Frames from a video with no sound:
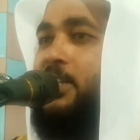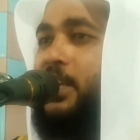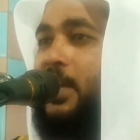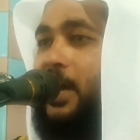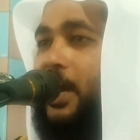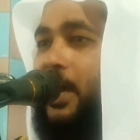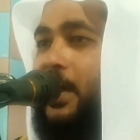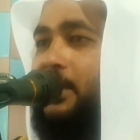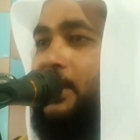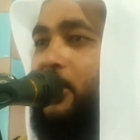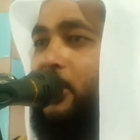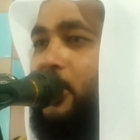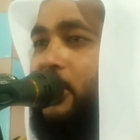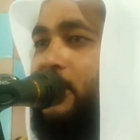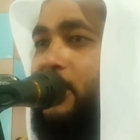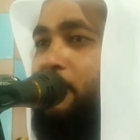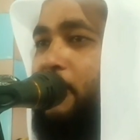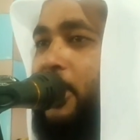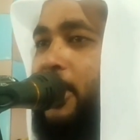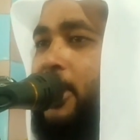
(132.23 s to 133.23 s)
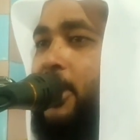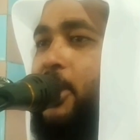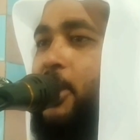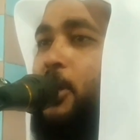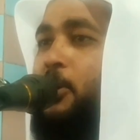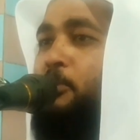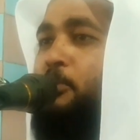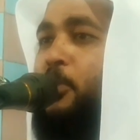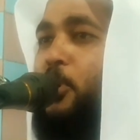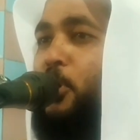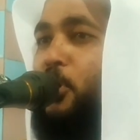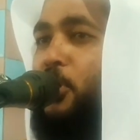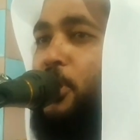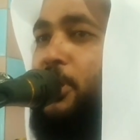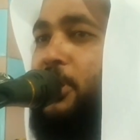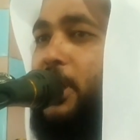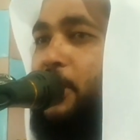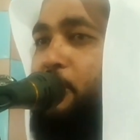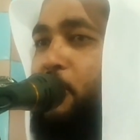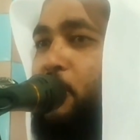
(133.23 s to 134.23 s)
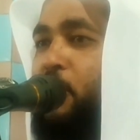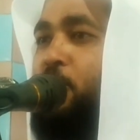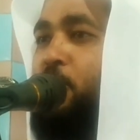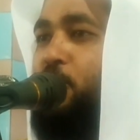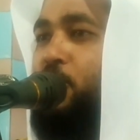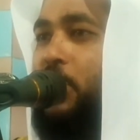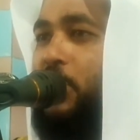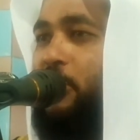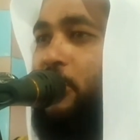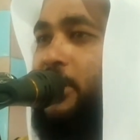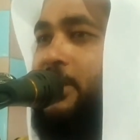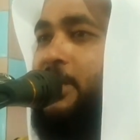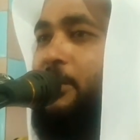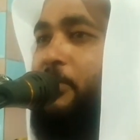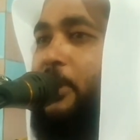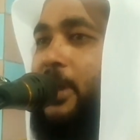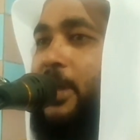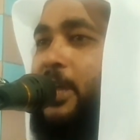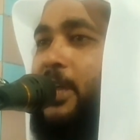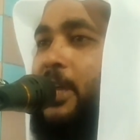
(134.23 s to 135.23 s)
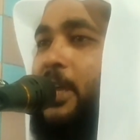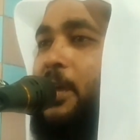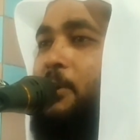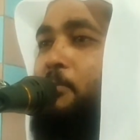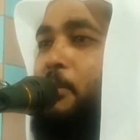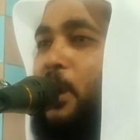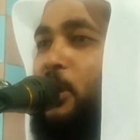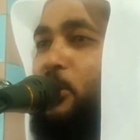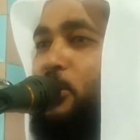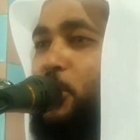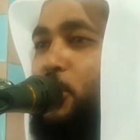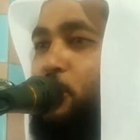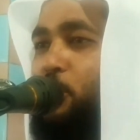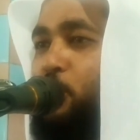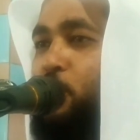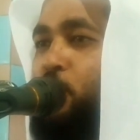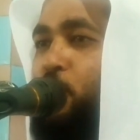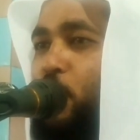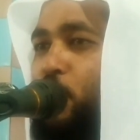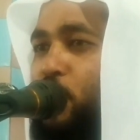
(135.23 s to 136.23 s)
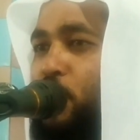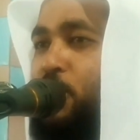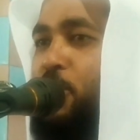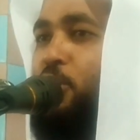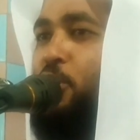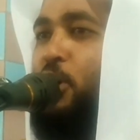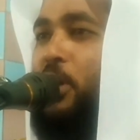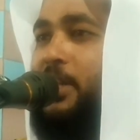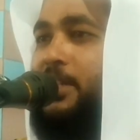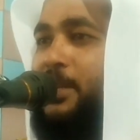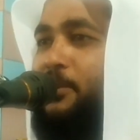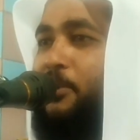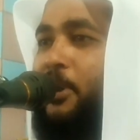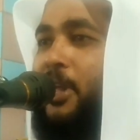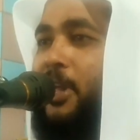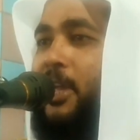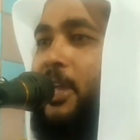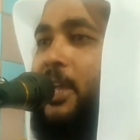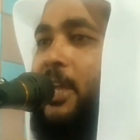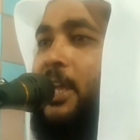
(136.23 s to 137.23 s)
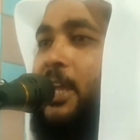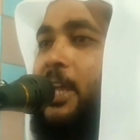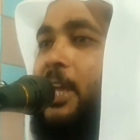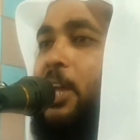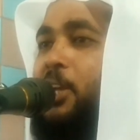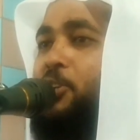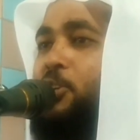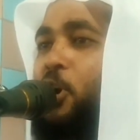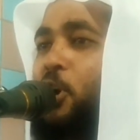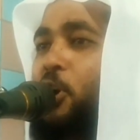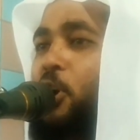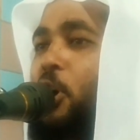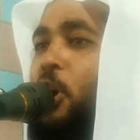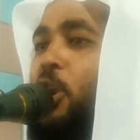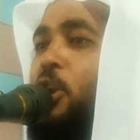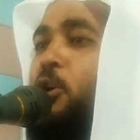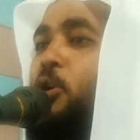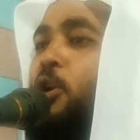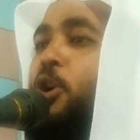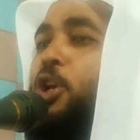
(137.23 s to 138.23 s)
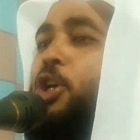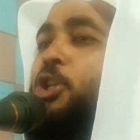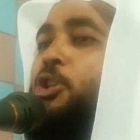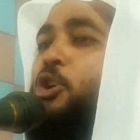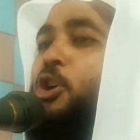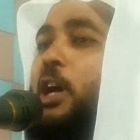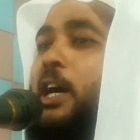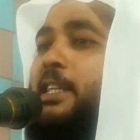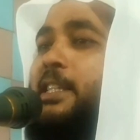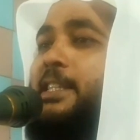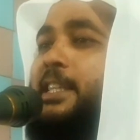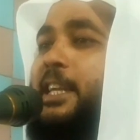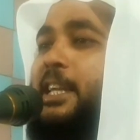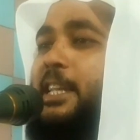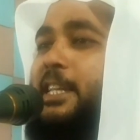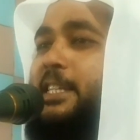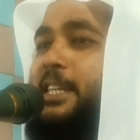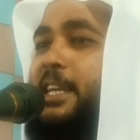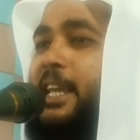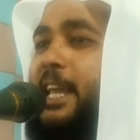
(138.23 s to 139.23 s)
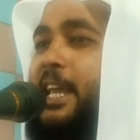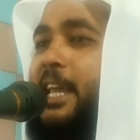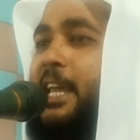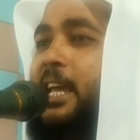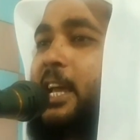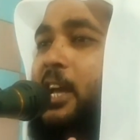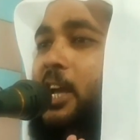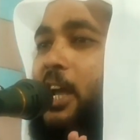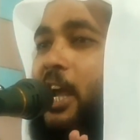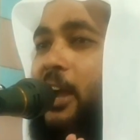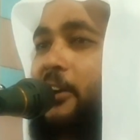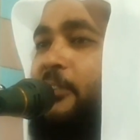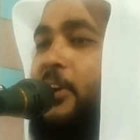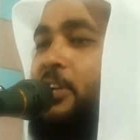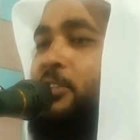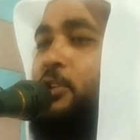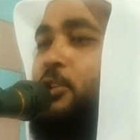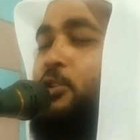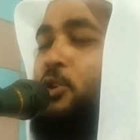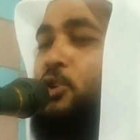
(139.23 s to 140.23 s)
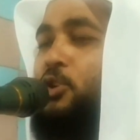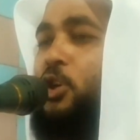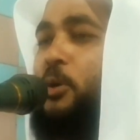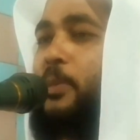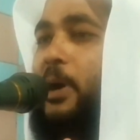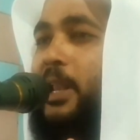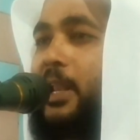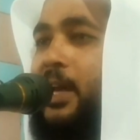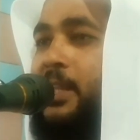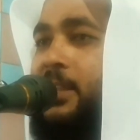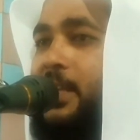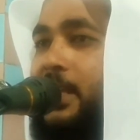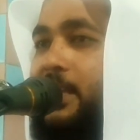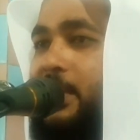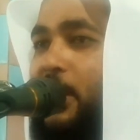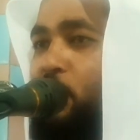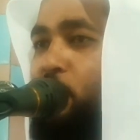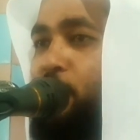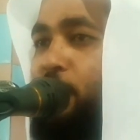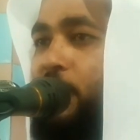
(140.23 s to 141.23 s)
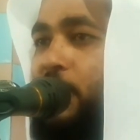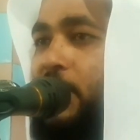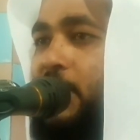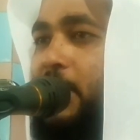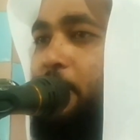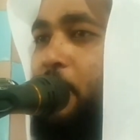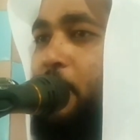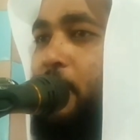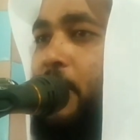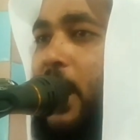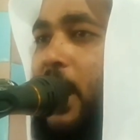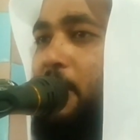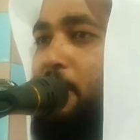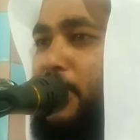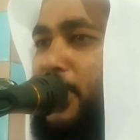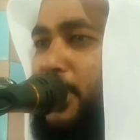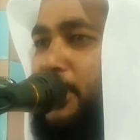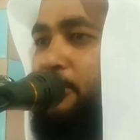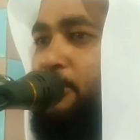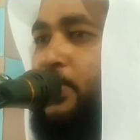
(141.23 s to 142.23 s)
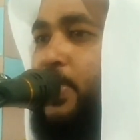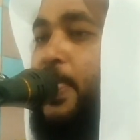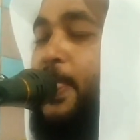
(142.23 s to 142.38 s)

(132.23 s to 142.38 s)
শেখায়াত করা যাবে পরনিন্দা পরচর্চা করা যাবে মানুষের দোষ অন্বেষণ করা যাবে এ সকল গরিহিত কাজ থেকে নিজেকে হেফাজত করতে হবে আল্লাহ তালা তৌফিক দিকে আমি বলে আমিন